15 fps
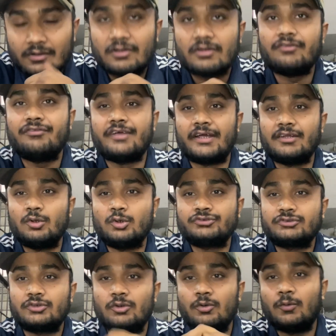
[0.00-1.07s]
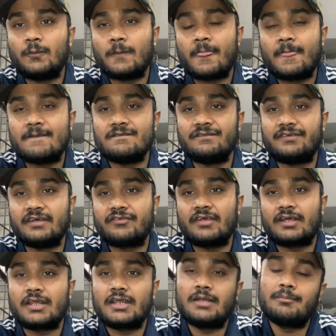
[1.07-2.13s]
जय हिंद दोस्तों जैसा
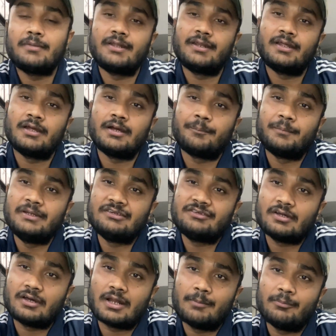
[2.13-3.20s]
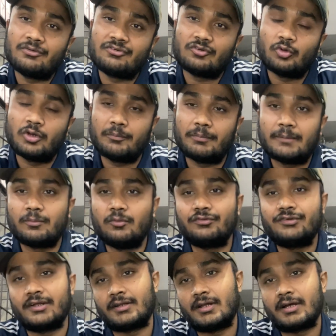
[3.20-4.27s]
कि मैंने अपनी इंस्टाग्राम स्टोरी पे
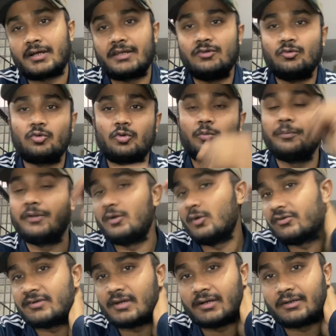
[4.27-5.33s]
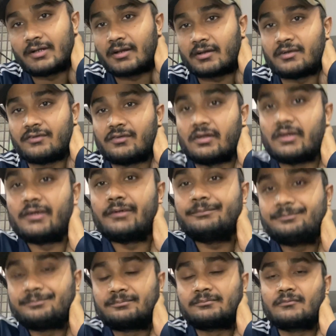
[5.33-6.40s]
पूछा था कि यूट्यूब वीडियो स्टार्ट करनी चाहिए
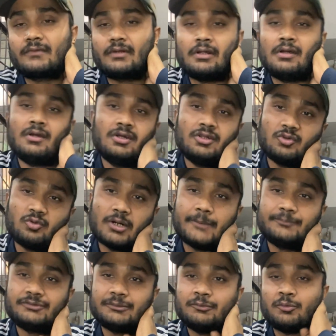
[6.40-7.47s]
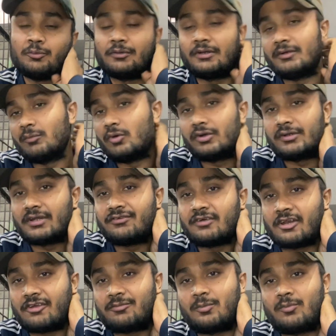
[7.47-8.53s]
तो आप सब लोगों ने बहुत अच्छा
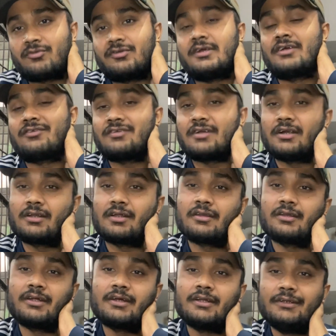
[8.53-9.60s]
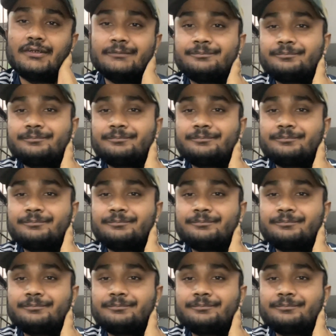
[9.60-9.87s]
रिस्पॉन्स दिया स्टार्ट करने के लिए